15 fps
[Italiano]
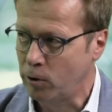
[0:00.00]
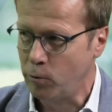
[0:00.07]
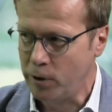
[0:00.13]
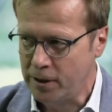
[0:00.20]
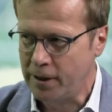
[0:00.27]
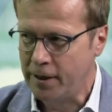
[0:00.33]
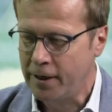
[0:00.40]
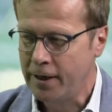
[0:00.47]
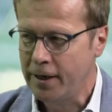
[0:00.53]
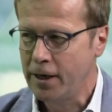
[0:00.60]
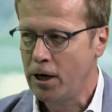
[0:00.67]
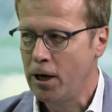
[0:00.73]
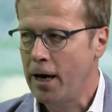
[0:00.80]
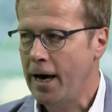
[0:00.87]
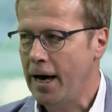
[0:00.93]
Quindi
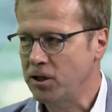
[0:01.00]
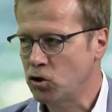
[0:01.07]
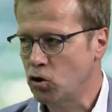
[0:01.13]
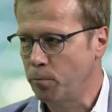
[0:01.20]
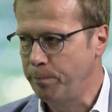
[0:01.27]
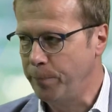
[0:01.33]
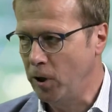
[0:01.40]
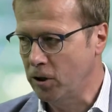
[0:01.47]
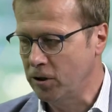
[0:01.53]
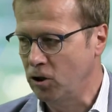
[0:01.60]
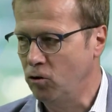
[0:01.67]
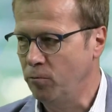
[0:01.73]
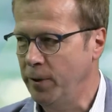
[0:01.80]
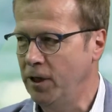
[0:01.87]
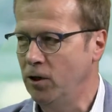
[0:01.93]

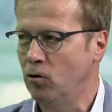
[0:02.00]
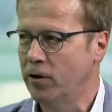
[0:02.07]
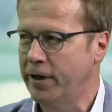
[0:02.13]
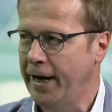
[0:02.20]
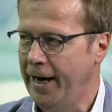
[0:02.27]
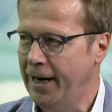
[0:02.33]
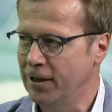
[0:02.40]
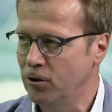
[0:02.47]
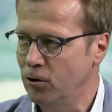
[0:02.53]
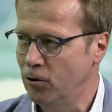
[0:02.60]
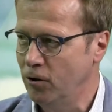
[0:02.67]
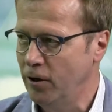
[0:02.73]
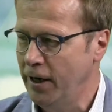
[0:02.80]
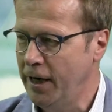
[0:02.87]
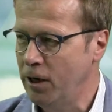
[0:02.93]
sopportano meno il
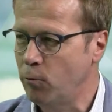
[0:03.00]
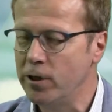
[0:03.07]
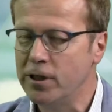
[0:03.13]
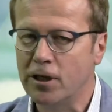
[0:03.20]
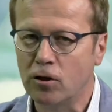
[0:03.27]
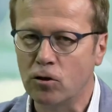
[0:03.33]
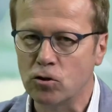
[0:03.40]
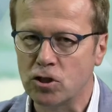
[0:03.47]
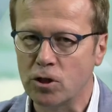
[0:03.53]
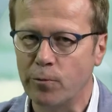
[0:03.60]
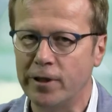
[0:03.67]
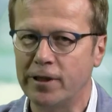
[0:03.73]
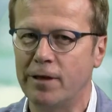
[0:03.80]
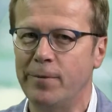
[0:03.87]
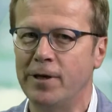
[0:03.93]
caldo e quindi
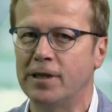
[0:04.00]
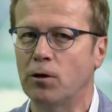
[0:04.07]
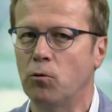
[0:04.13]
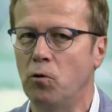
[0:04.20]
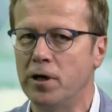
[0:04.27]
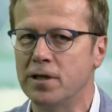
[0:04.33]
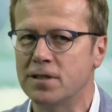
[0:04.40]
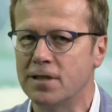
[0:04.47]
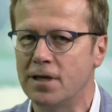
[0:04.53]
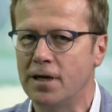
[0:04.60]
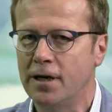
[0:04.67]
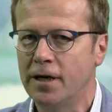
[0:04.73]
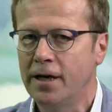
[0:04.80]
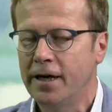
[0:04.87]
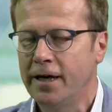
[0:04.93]
conseguentemente
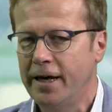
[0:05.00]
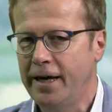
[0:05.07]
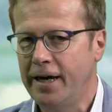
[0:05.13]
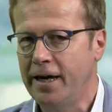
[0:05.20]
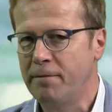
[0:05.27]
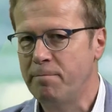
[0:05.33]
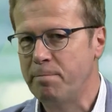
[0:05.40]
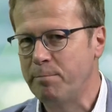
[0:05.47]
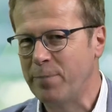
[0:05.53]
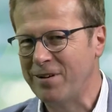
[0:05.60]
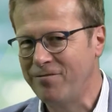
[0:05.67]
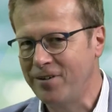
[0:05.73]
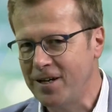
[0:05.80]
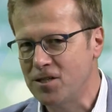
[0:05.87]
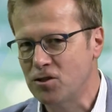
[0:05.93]
questi eh,
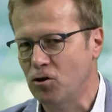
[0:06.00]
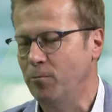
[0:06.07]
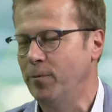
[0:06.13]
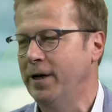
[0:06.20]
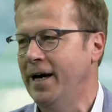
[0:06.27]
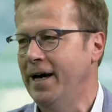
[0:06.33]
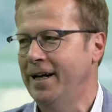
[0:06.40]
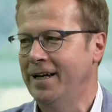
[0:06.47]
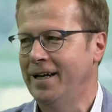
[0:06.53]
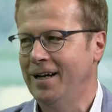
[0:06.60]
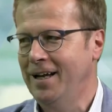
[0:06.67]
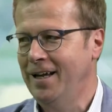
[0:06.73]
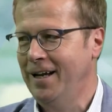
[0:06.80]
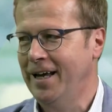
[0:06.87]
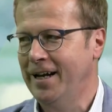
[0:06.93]
preferiscono magari
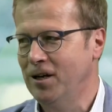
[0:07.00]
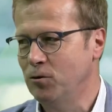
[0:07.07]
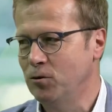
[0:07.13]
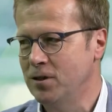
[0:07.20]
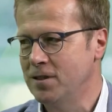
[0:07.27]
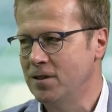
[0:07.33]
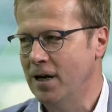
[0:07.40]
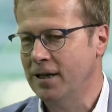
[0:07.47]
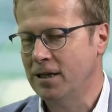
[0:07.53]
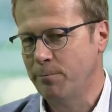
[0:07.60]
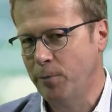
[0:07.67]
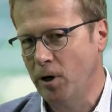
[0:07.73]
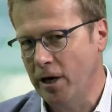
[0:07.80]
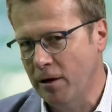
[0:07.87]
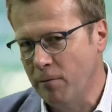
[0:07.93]
eh, l'aria condizionata.
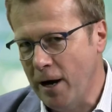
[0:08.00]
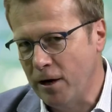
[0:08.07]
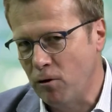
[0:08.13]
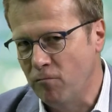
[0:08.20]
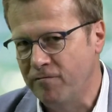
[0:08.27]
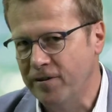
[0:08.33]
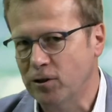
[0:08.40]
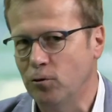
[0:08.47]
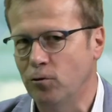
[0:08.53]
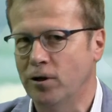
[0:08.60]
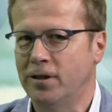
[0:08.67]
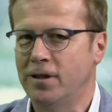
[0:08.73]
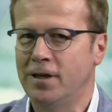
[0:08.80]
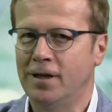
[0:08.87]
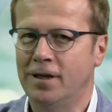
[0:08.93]
Poi è anche un
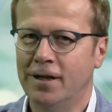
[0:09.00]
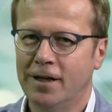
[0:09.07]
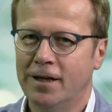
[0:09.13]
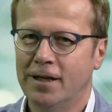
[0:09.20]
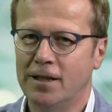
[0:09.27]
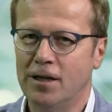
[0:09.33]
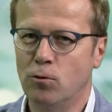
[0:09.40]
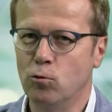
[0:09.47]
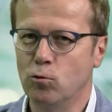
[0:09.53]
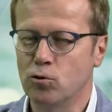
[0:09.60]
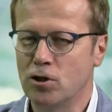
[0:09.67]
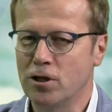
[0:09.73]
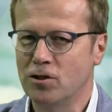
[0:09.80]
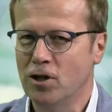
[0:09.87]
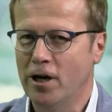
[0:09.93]
fattore di, di
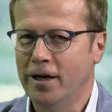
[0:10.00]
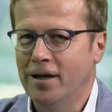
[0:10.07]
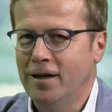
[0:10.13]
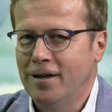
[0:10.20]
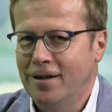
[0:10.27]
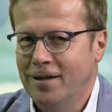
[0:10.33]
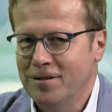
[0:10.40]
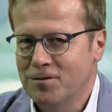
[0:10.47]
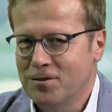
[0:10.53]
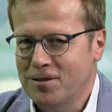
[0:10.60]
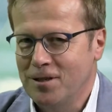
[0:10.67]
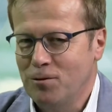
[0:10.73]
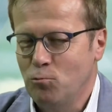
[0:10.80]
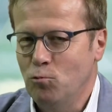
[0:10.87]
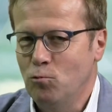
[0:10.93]
gusti, cioè eh,
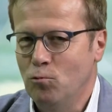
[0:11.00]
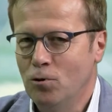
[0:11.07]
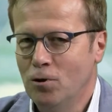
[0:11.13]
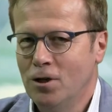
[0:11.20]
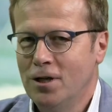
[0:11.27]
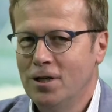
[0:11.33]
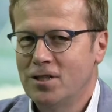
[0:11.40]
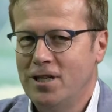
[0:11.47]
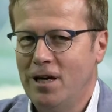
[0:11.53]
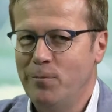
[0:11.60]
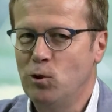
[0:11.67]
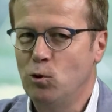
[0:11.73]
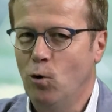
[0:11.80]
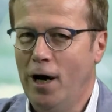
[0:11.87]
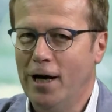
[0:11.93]
se tu sei
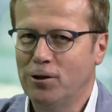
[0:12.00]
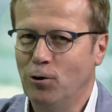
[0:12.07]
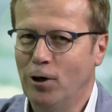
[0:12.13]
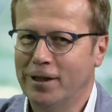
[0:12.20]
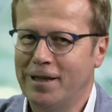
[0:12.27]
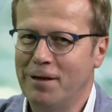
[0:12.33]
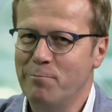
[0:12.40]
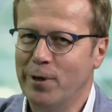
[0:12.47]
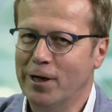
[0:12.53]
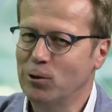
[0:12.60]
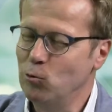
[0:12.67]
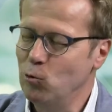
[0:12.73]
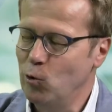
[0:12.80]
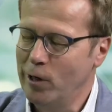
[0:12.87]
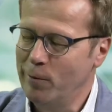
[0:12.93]
abituato a
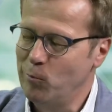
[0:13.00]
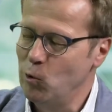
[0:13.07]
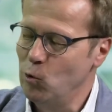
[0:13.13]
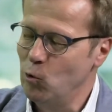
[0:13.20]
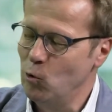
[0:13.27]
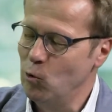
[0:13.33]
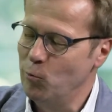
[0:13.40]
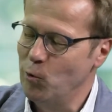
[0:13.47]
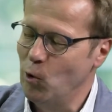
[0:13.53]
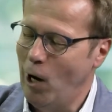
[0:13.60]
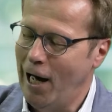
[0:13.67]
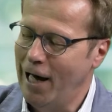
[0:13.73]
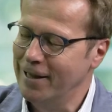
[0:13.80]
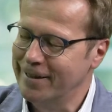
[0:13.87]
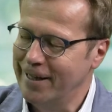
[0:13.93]
temperature più, più
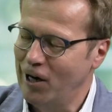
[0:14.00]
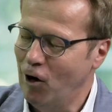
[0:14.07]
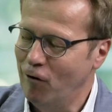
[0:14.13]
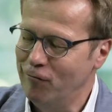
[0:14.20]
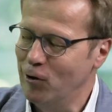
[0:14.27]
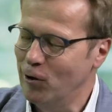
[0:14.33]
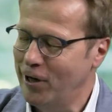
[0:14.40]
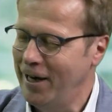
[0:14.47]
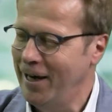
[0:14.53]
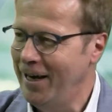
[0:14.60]
alte è ovvio a che...